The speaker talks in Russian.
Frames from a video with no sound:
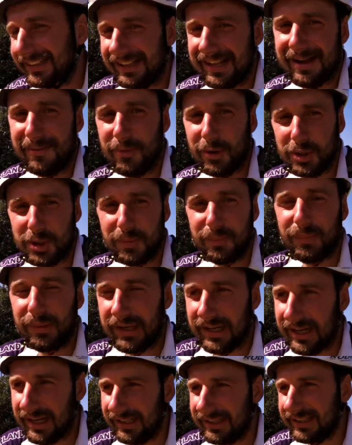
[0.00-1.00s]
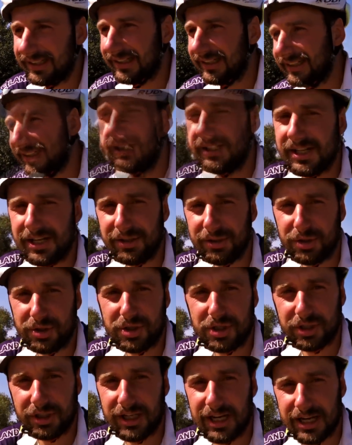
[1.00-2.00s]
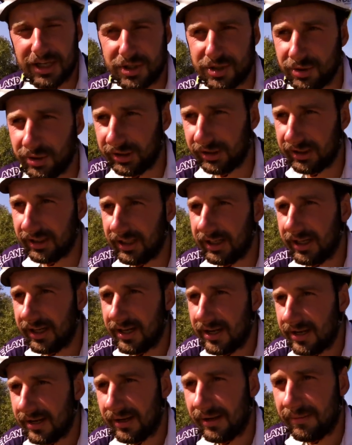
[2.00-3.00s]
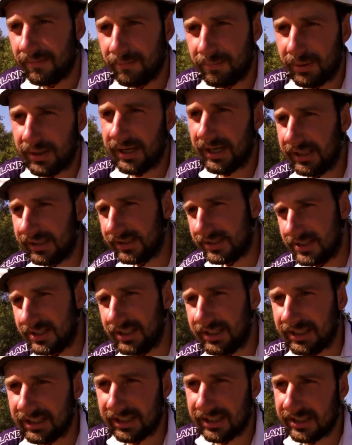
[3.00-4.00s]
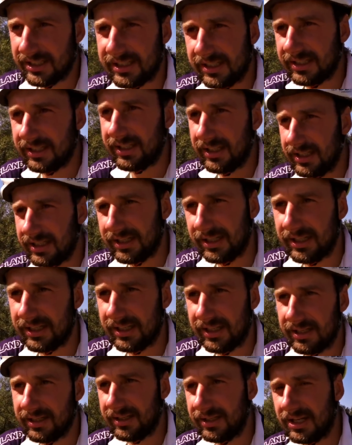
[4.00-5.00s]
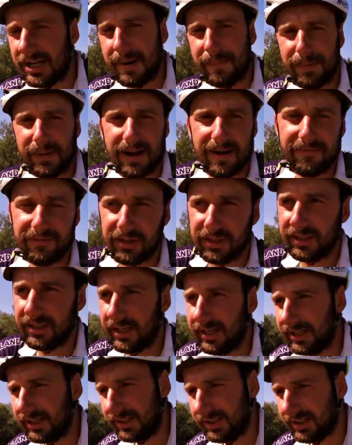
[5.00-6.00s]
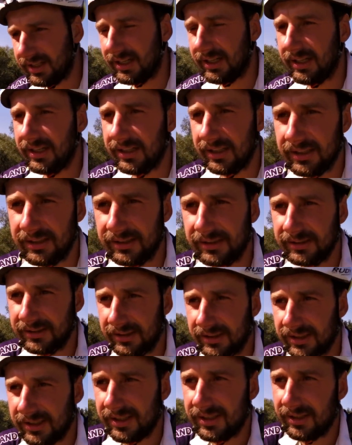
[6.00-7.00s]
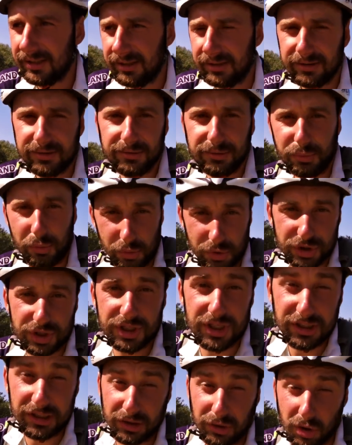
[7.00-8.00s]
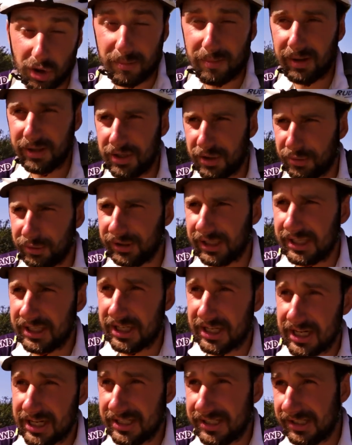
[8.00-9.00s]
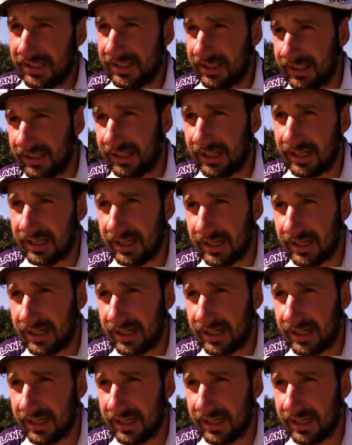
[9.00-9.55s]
Нам очень приятно. Для тех, кто считает, что это бред, дикость и неоправданный риск, ну, сидите дома, никуда не ездите.